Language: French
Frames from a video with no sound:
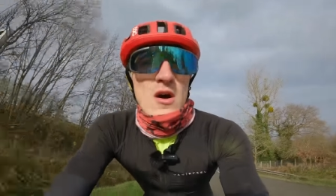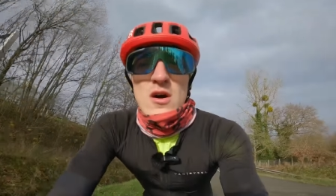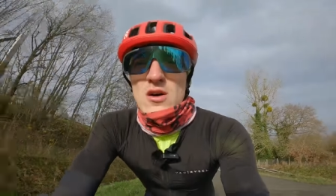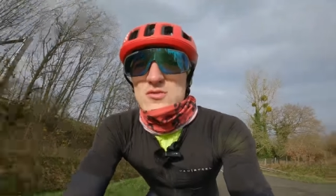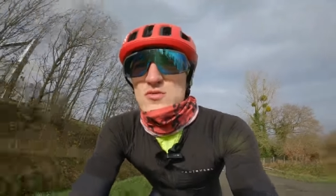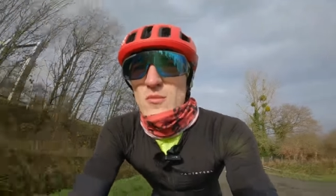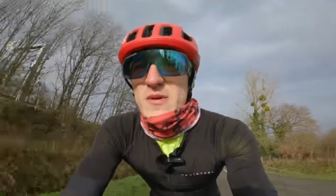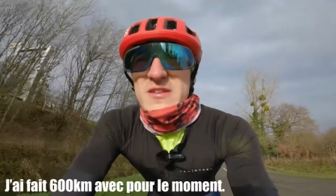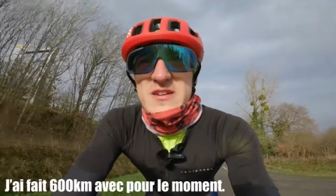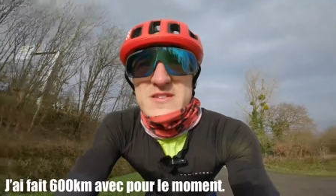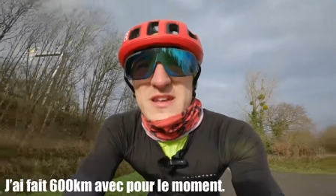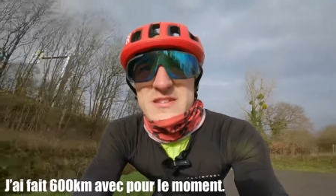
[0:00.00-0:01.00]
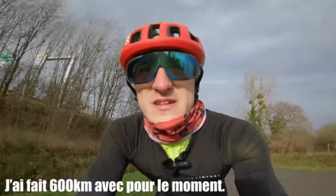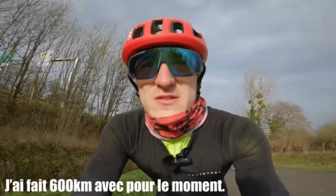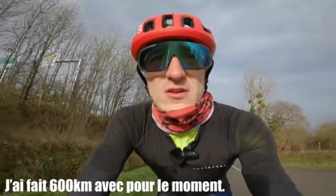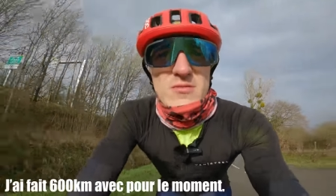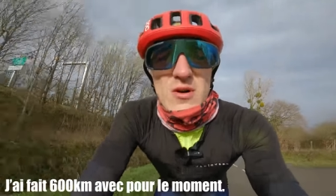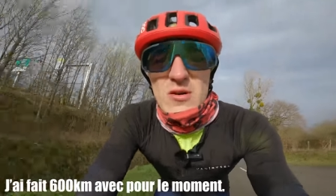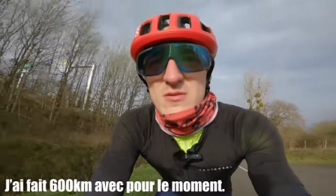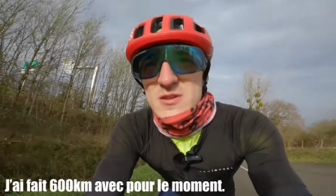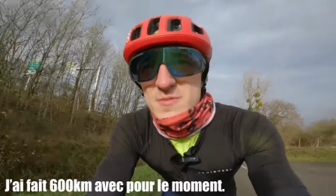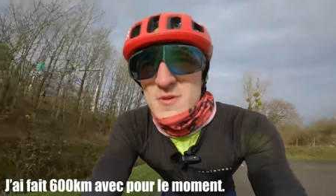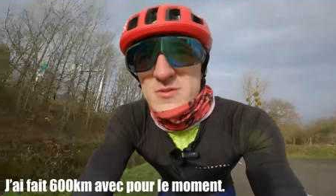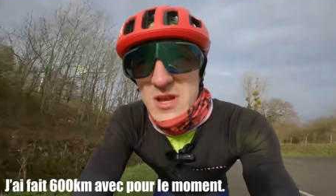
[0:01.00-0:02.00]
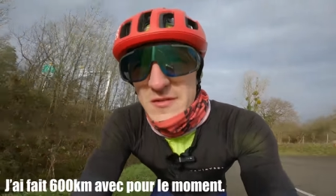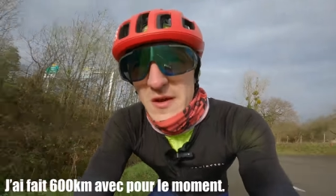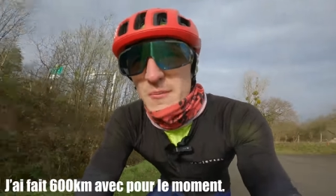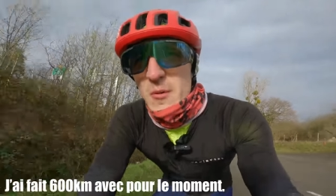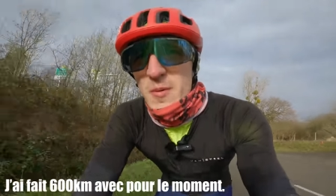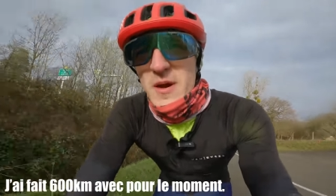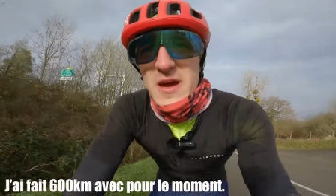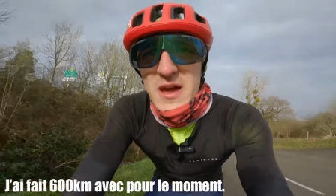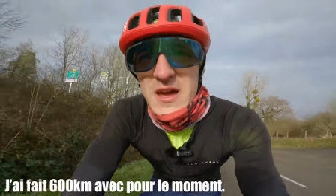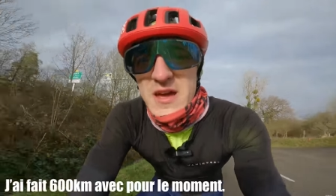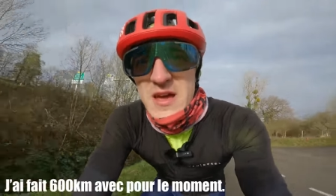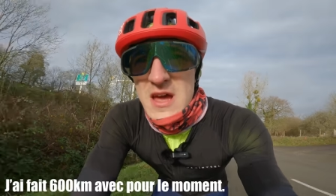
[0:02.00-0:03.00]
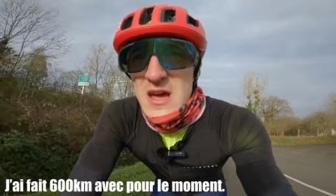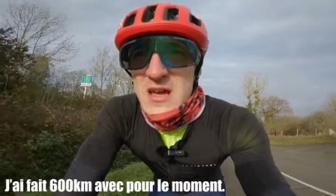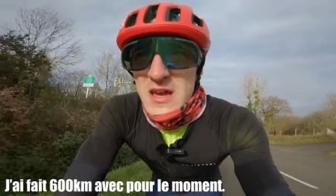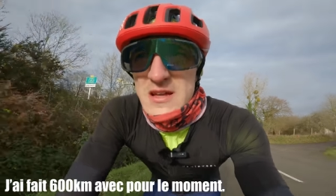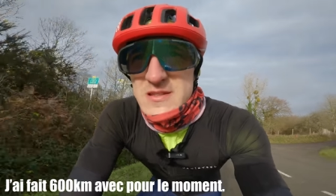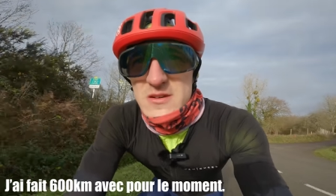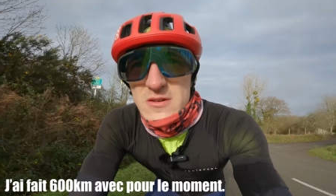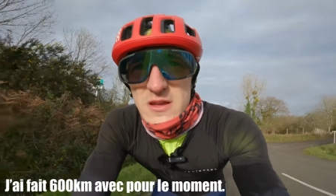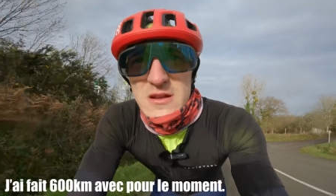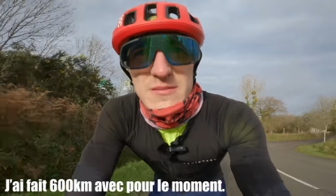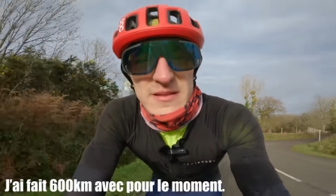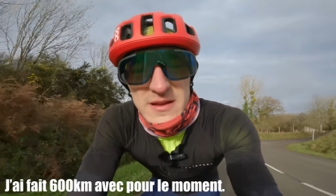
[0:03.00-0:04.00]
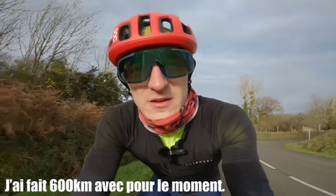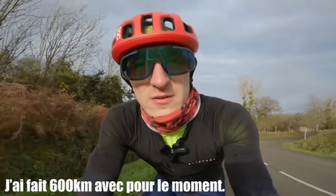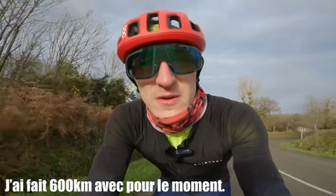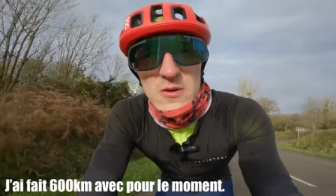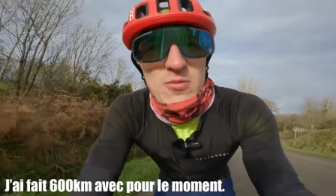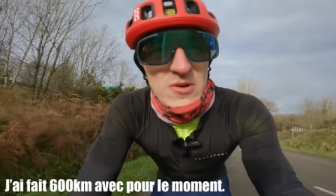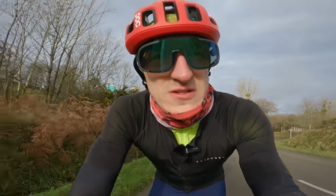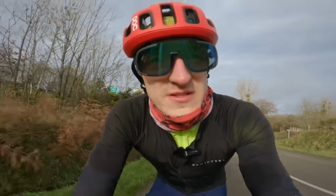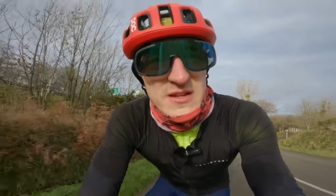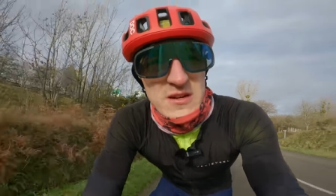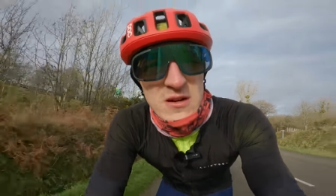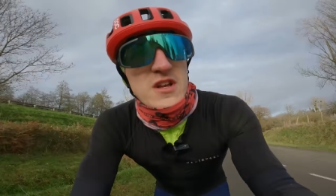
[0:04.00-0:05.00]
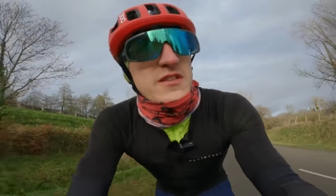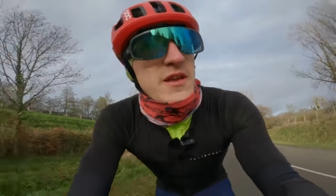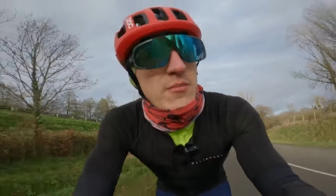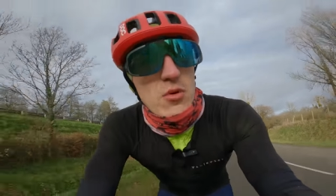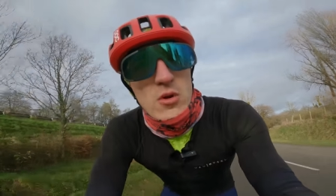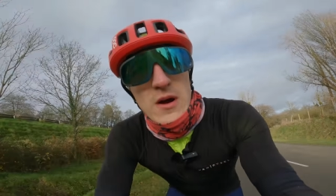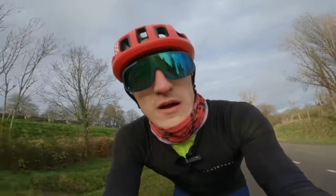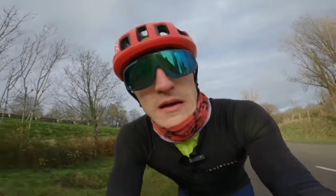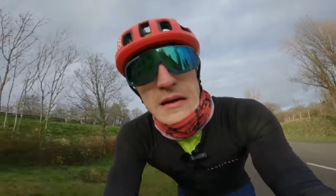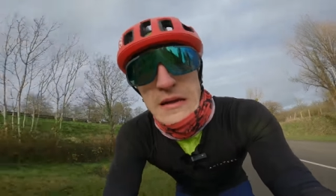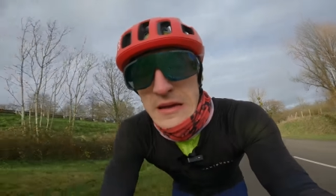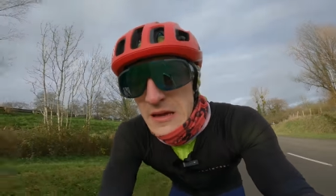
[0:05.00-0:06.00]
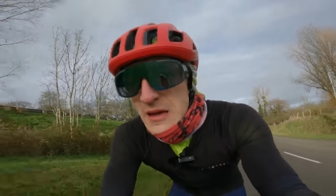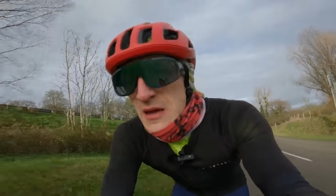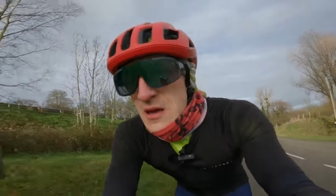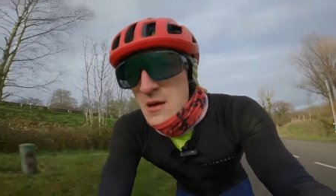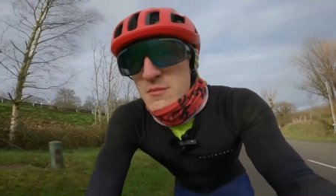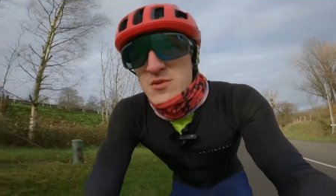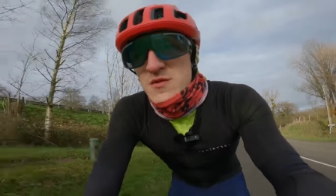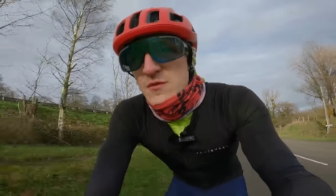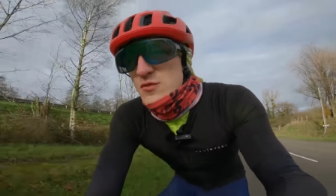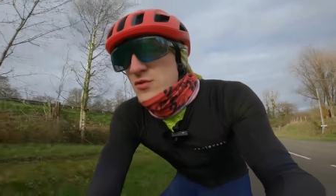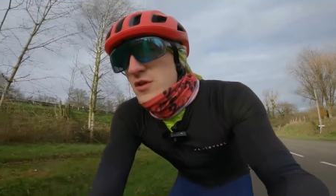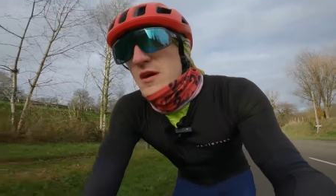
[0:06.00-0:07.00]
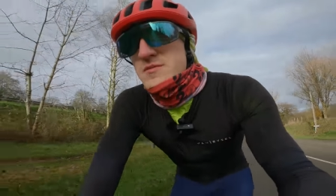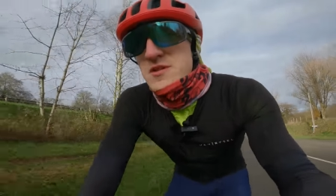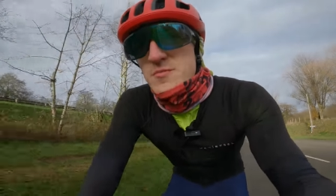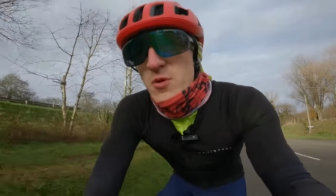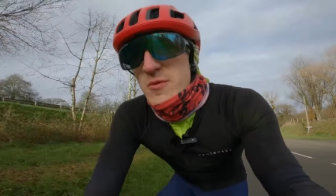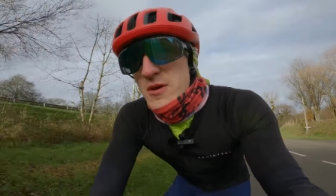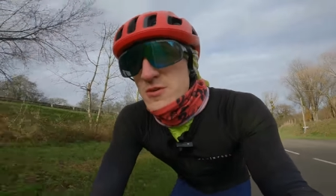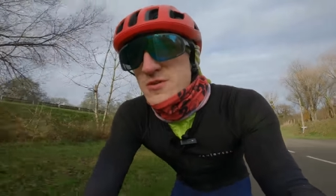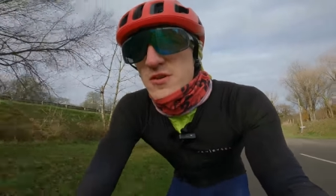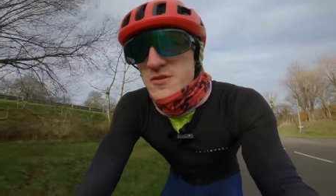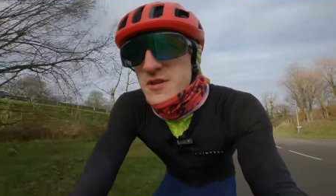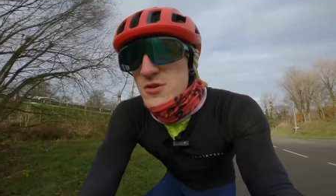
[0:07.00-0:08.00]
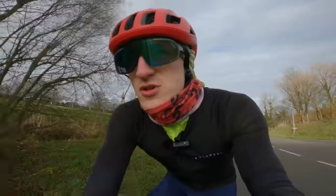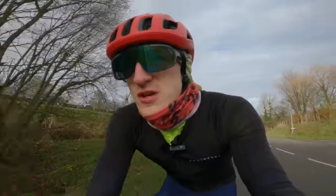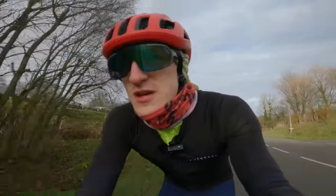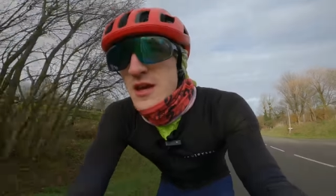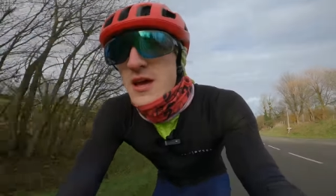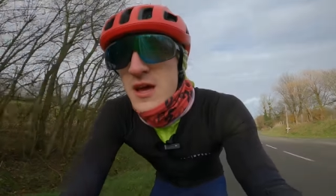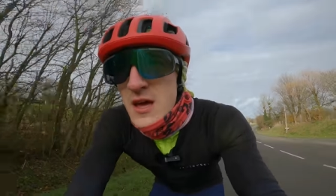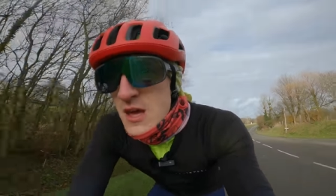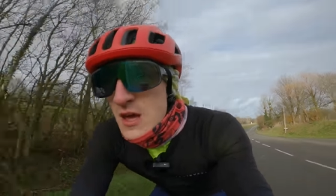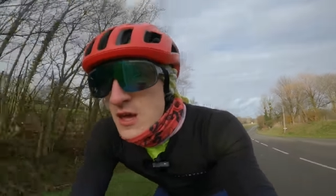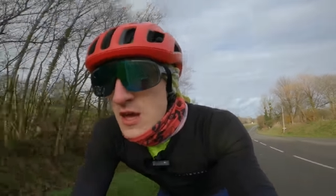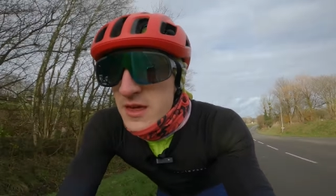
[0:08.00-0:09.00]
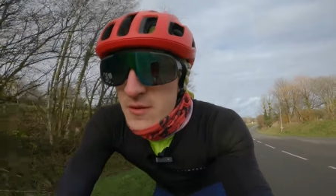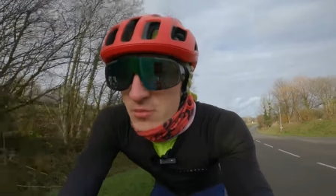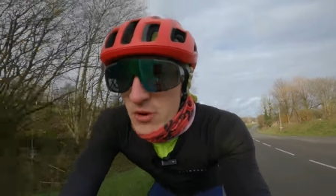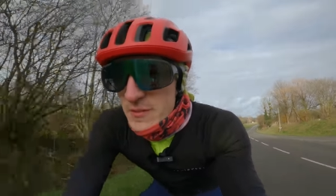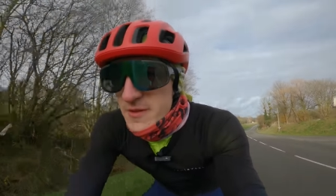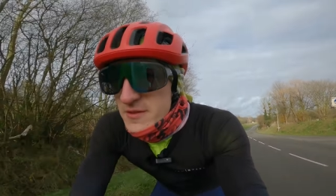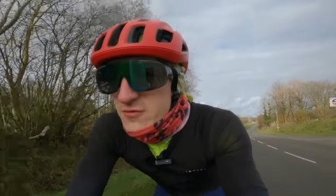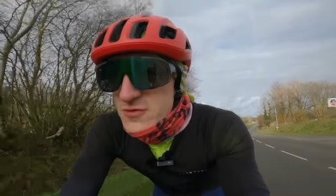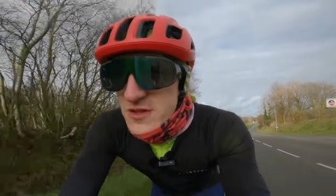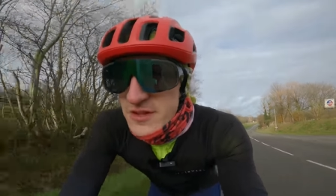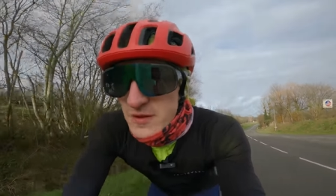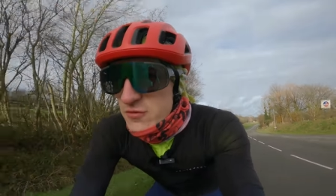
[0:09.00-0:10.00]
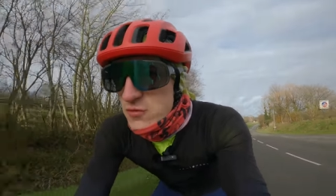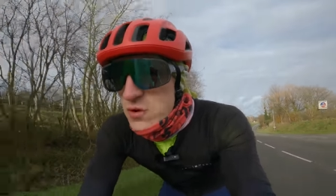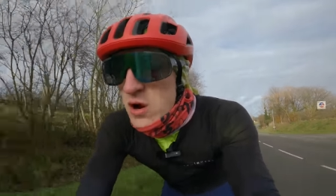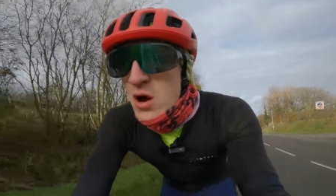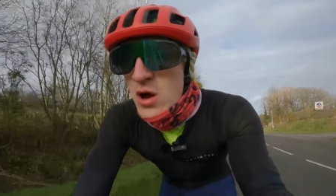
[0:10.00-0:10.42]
alors je vous remettrai ça exactement, mais je pense que j'ai fait à peu près 400 km avec le vélo pour l'instant. C'est le début, hein. mais je vais vous donner un petit peu mes ressentis que j'ai et qui pourraient peut-être vous aider vous